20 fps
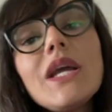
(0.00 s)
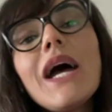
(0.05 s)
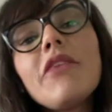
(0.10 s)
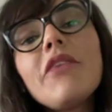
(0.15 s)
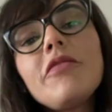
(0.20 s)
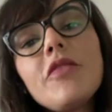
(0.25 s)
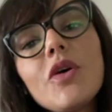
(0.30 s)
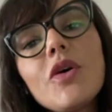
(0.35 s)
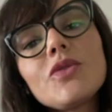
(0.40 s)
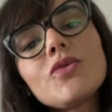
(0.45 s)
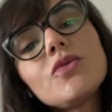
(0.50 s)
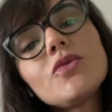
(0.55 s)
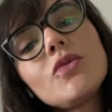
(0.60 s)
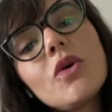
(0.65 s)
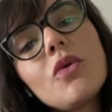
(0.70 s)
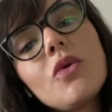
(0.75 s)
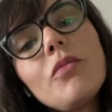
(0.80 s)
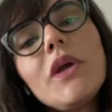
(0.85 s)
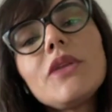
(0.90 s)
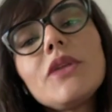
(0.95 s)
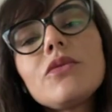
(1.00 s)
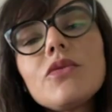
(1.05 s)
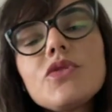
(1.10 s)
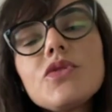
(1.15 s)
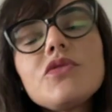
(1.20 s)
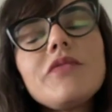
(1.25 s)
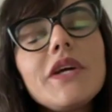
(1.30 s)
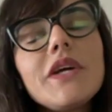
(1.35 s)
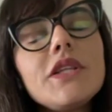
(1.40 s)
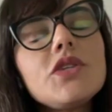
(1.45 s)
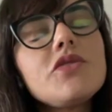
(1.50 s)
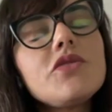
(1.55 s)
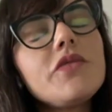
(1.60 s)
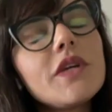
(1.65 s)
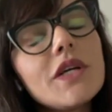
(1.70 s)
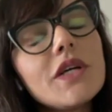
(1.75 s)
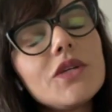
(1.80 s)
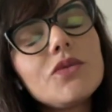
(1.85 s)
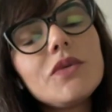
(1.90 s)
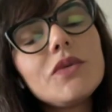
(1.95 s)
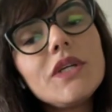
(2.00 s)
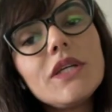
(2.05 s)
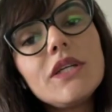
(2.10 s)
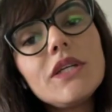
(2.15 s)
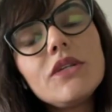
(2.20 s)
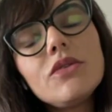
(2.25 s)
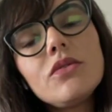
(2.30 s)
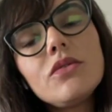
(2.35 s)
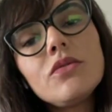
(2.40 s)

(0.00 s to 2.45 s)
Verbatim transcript: a foto do documento não estiver identificando ele